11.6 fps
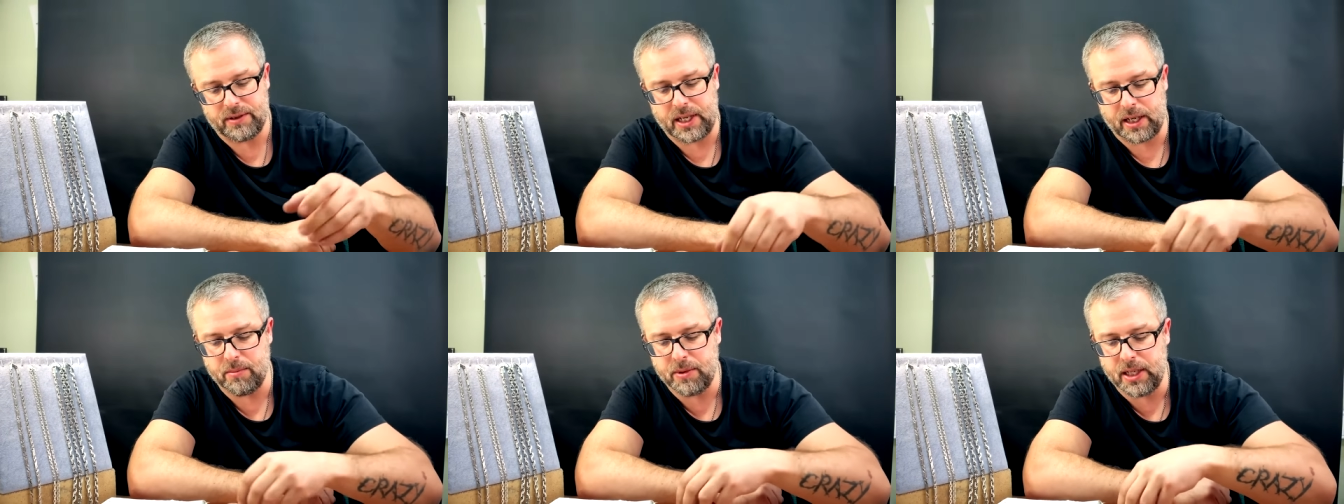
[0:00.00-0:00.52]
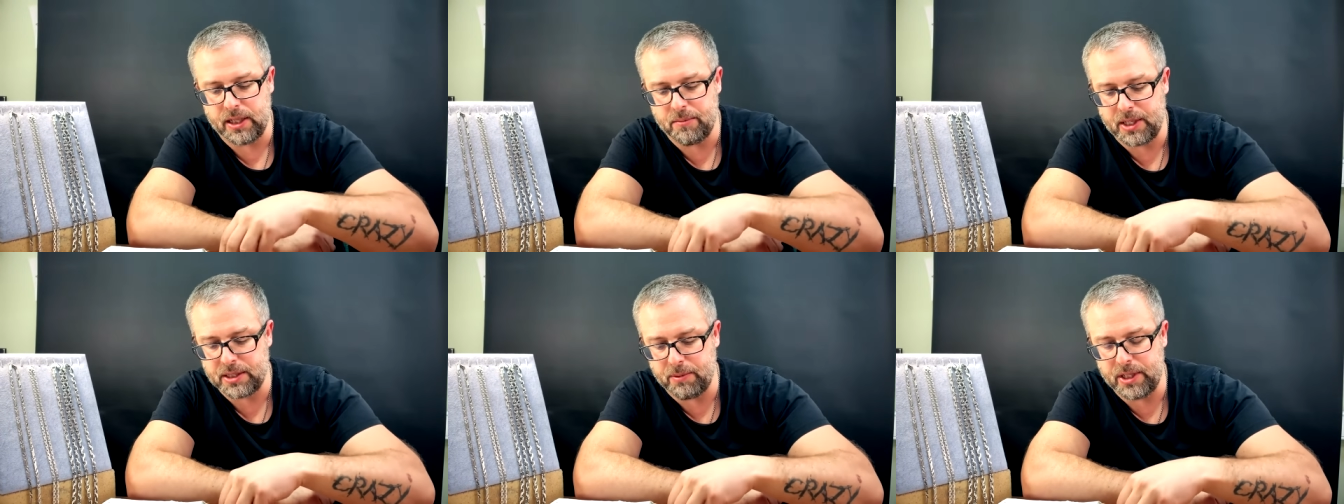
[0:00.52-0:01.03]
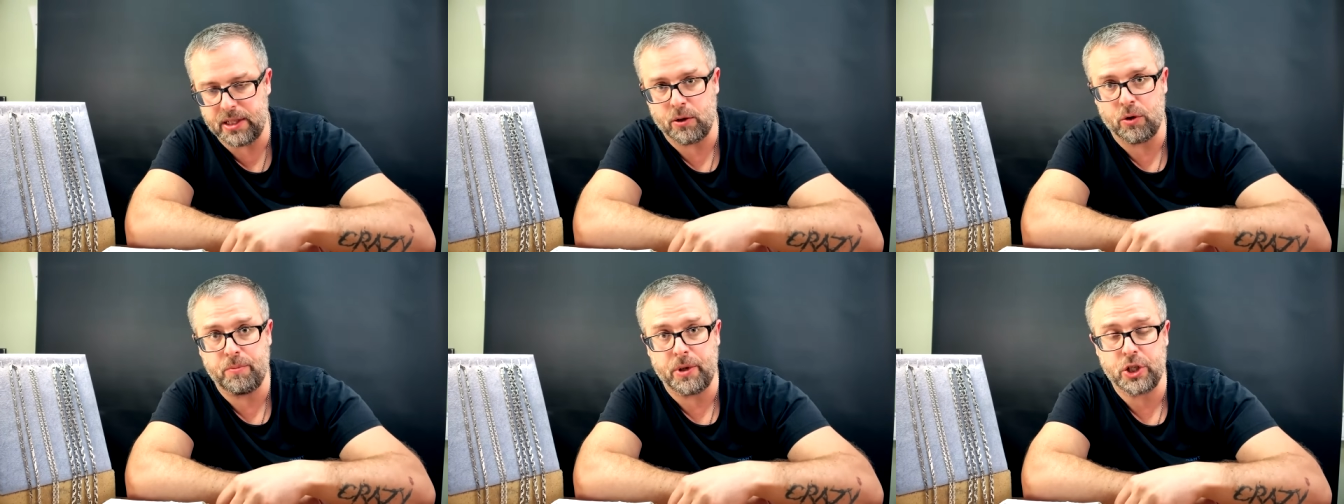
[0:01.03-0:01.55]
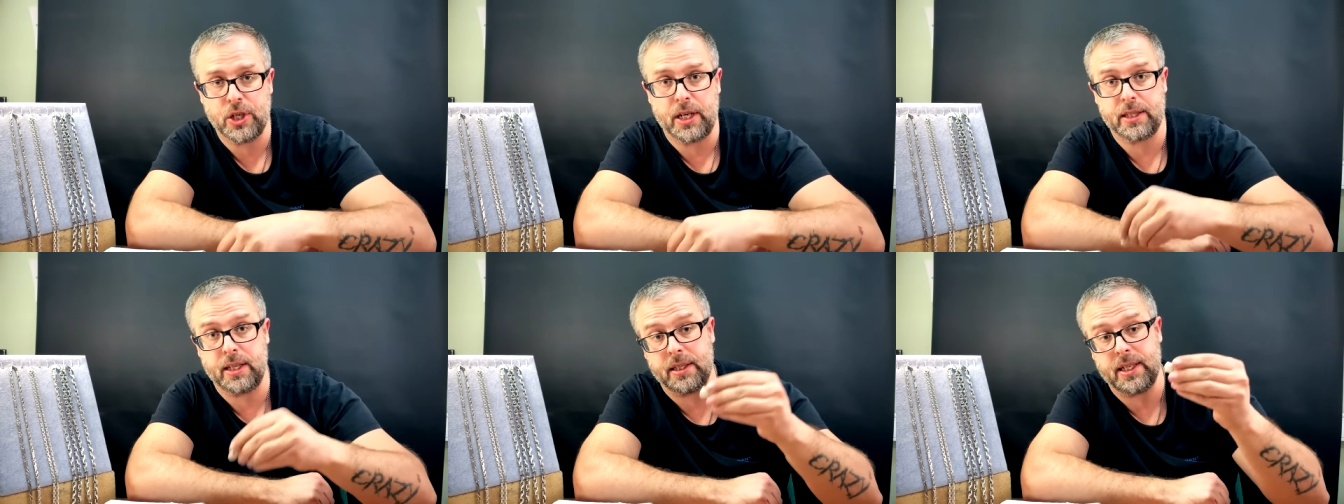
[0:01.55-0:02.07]
Вторым делом я смонтирую
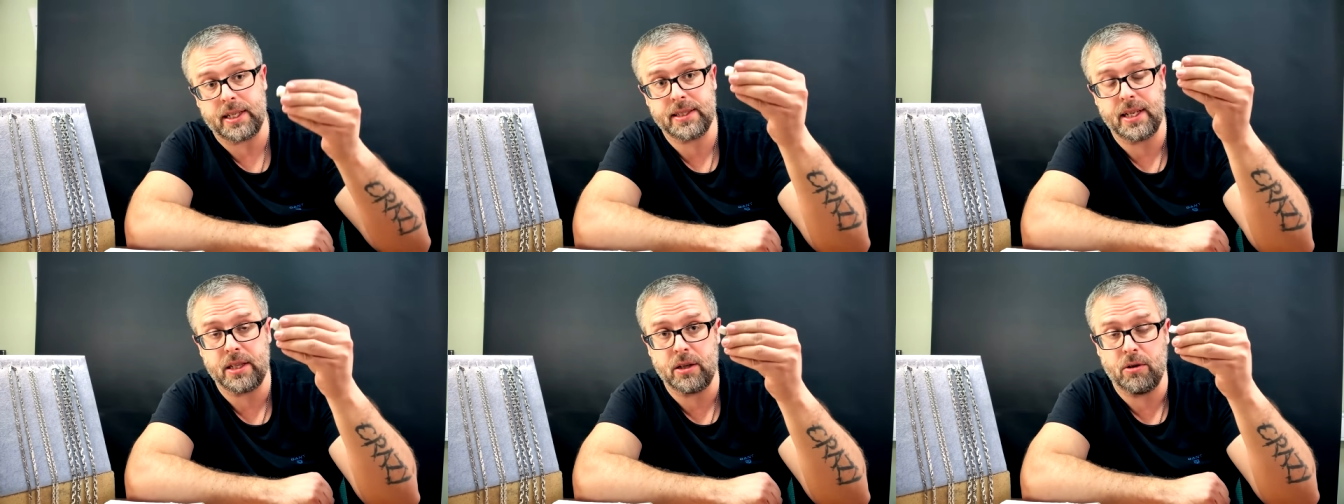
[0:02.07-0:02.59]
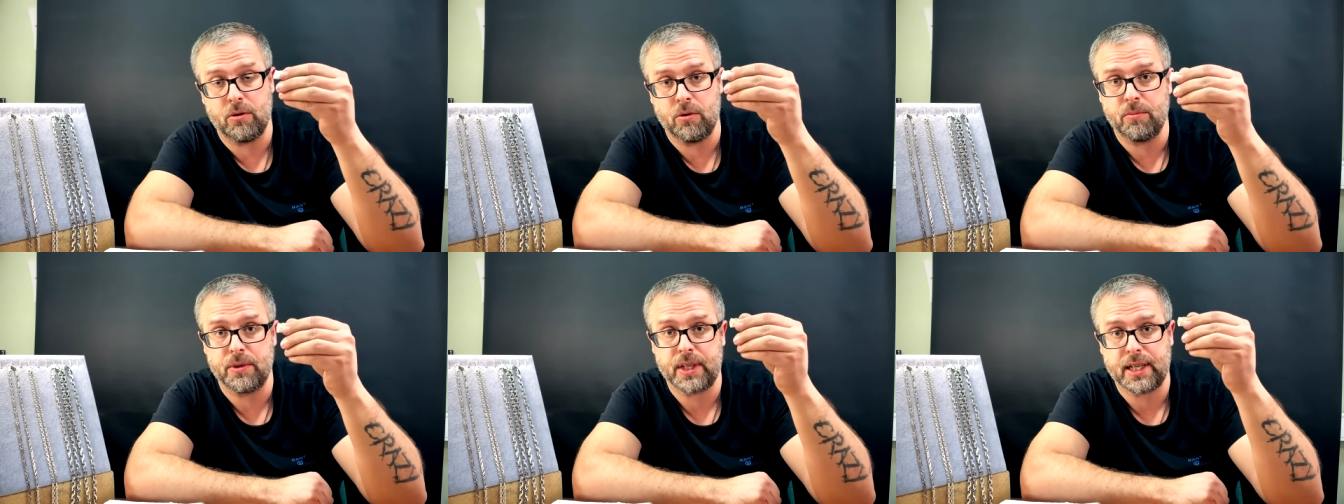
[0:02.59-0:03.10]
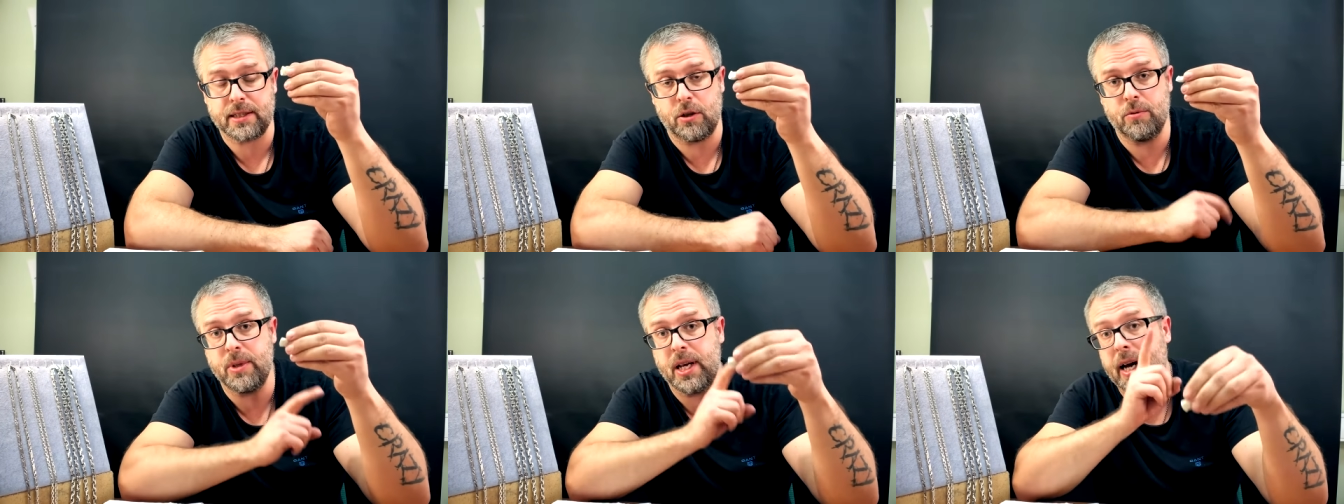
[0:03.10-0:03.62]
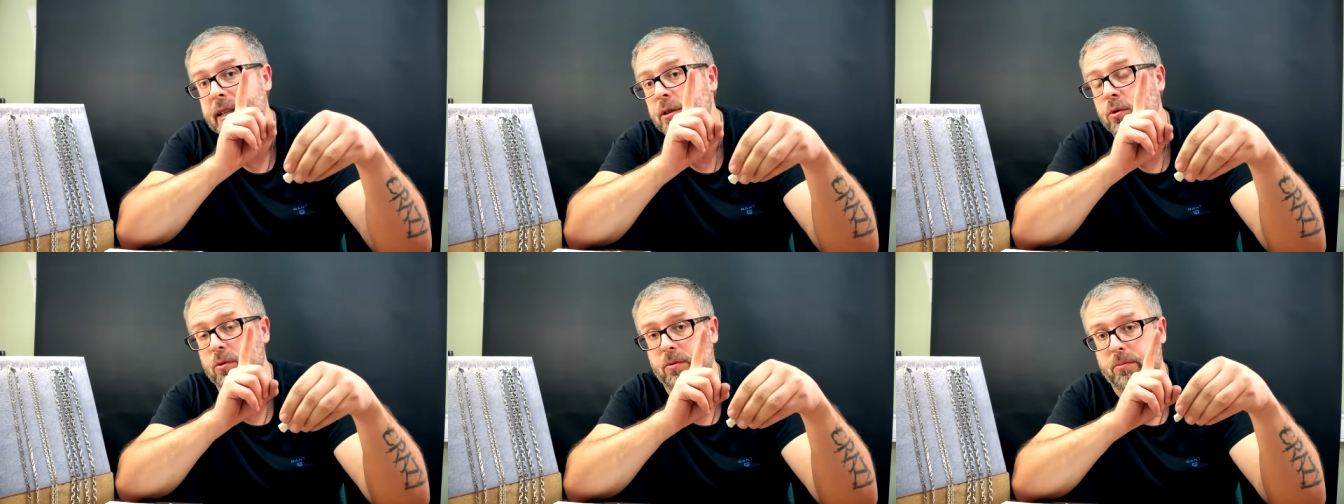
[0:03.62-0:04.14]
перчатки. Да, кстати, он заказал у меня
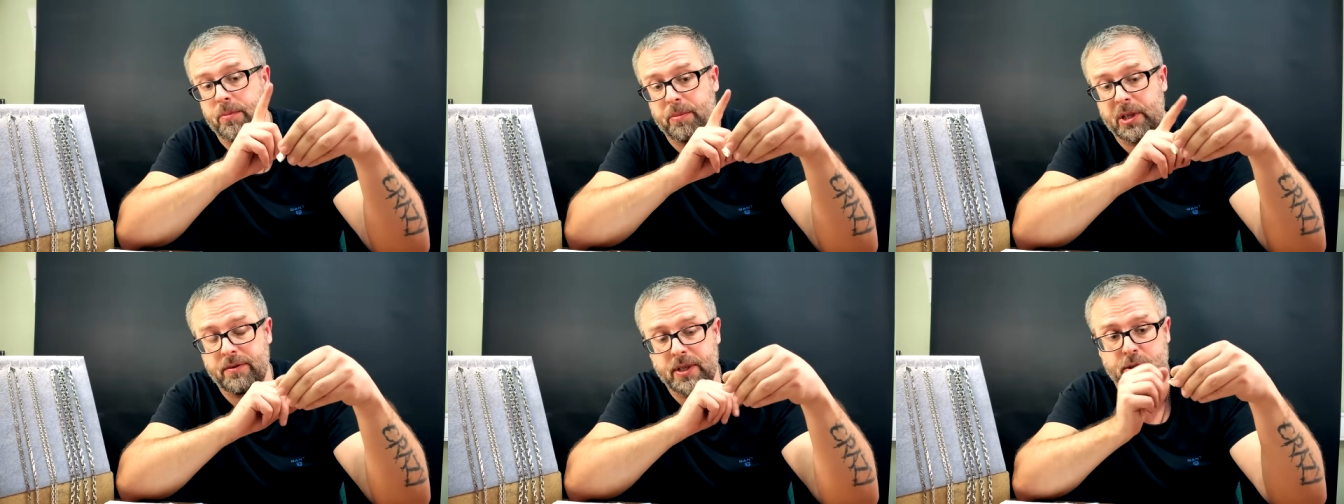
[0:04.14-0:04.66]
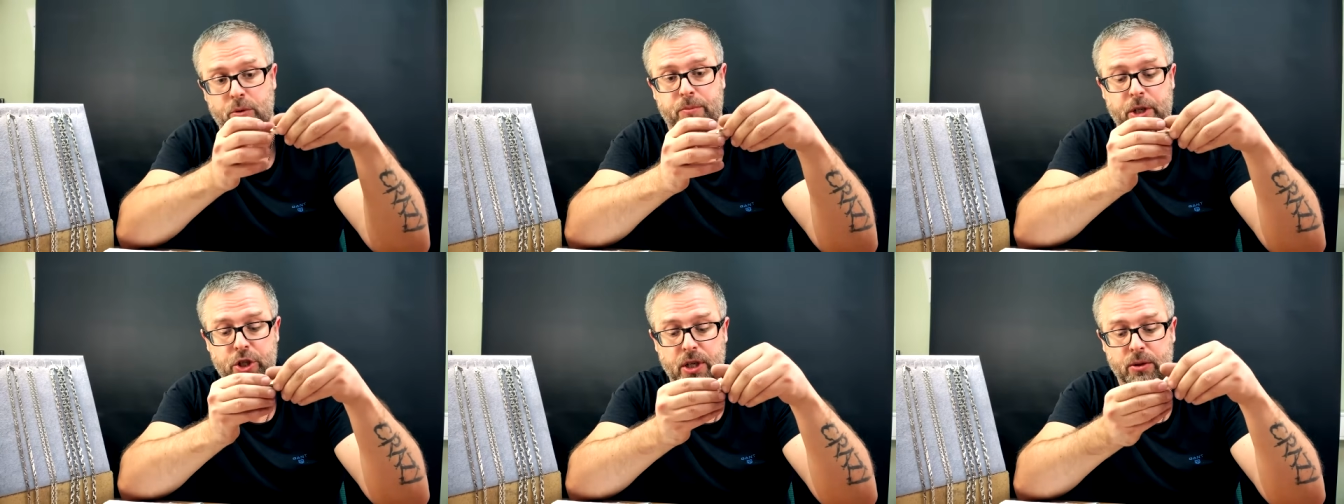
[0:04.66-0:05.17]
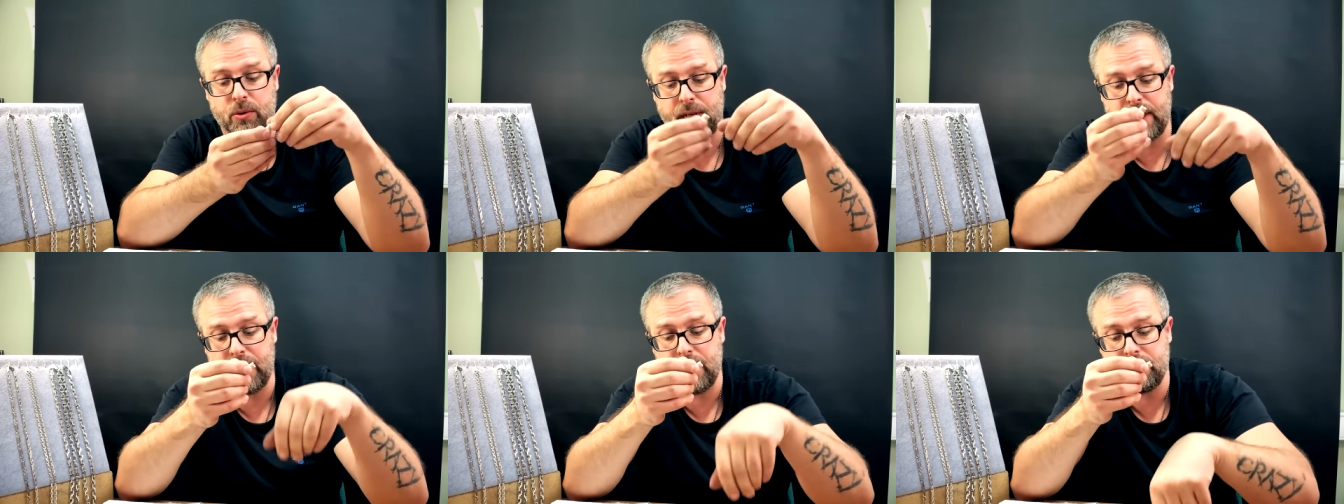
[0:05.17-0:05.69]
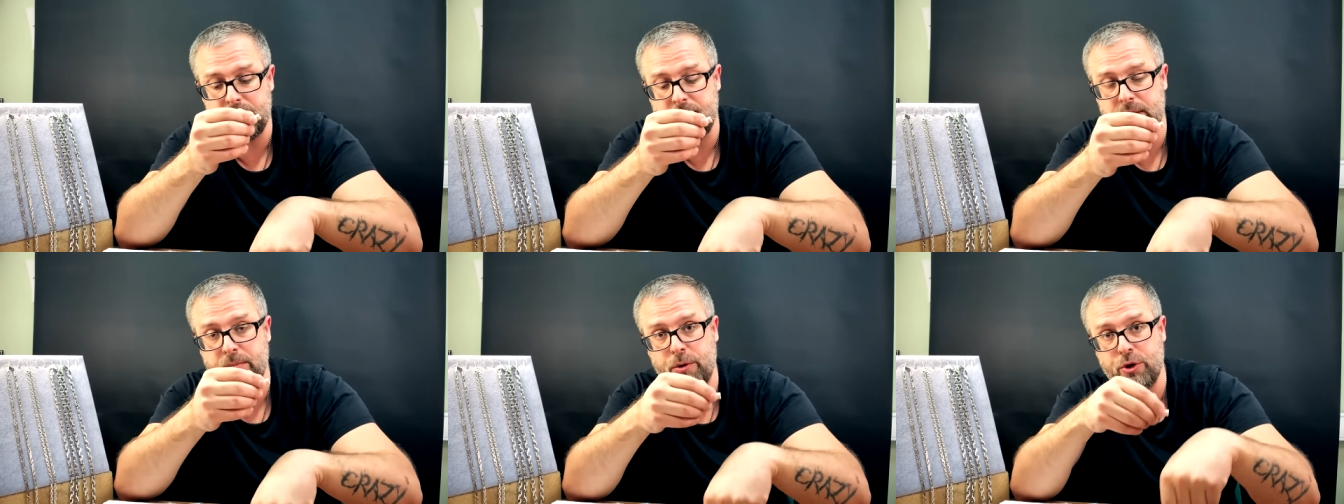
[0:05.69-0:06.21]
одну подвеску, перчатку для,
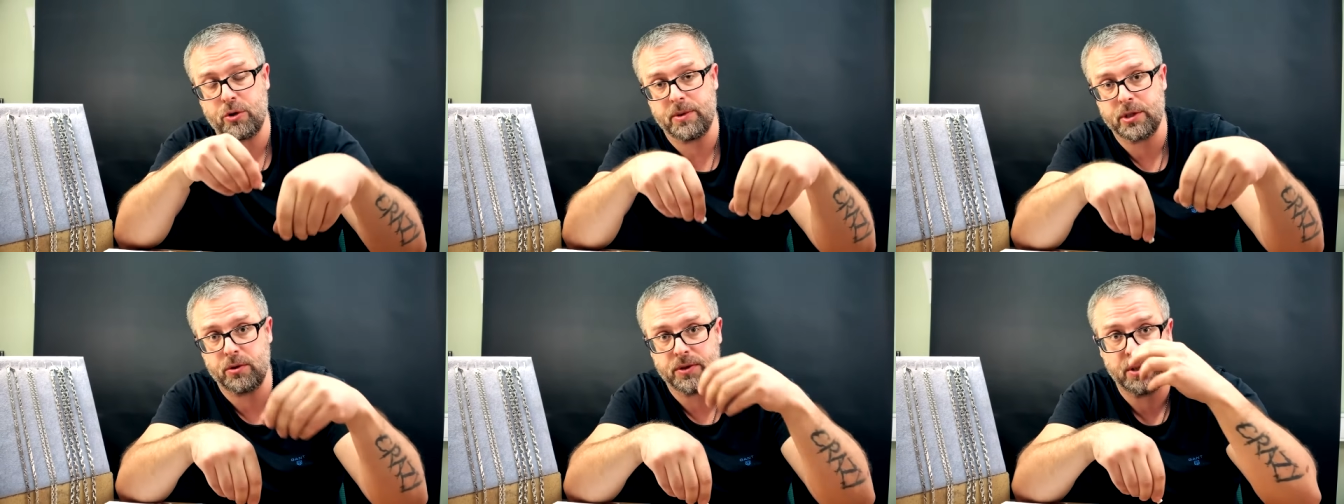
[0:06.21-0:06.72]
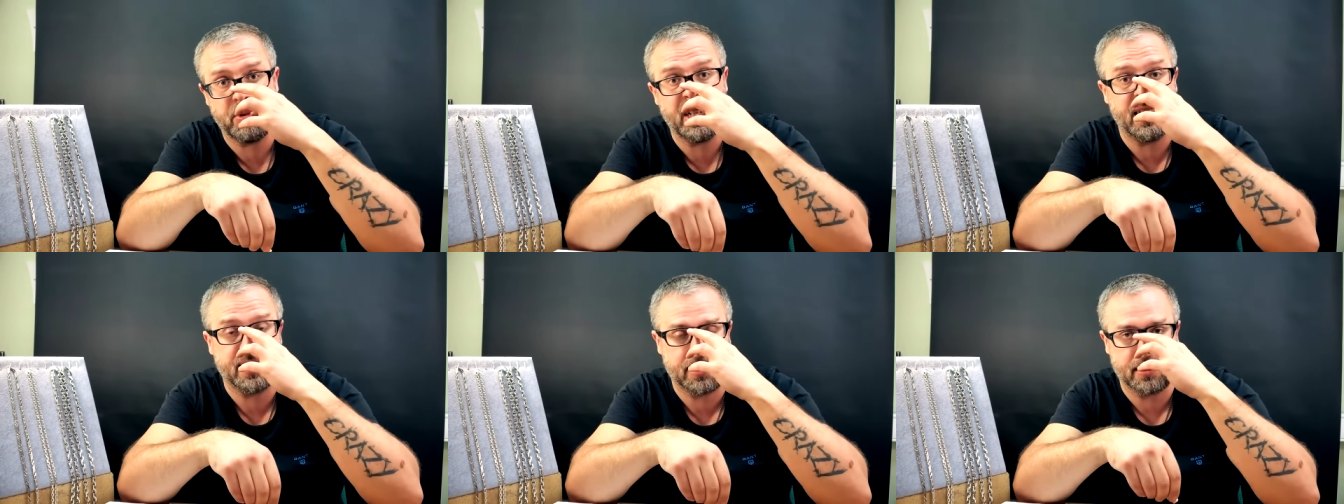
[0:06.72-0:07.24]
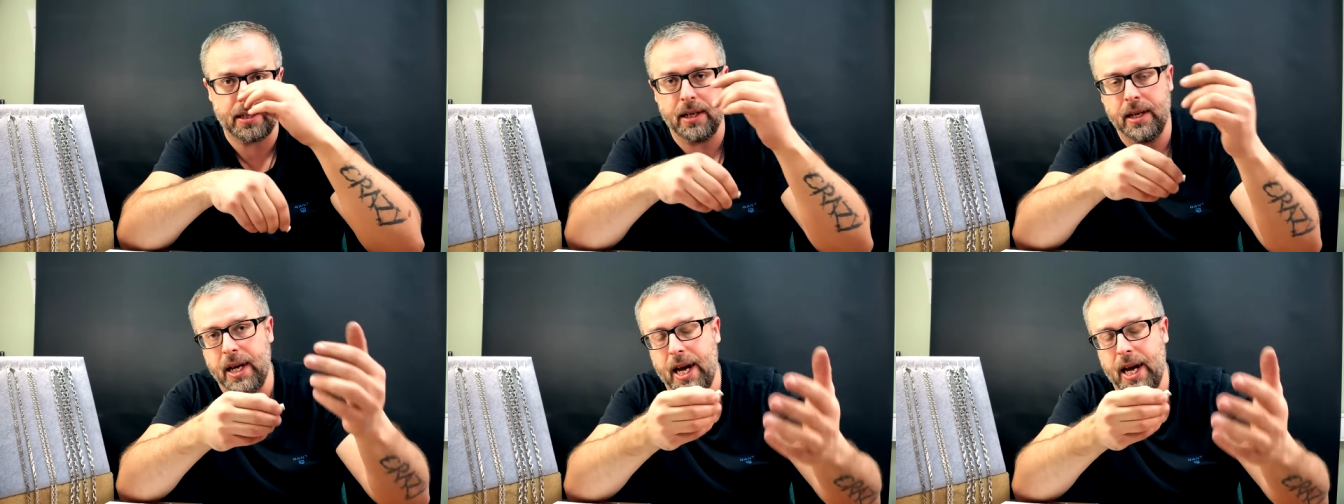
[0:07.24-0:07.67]
на цепочку московский бит для сына,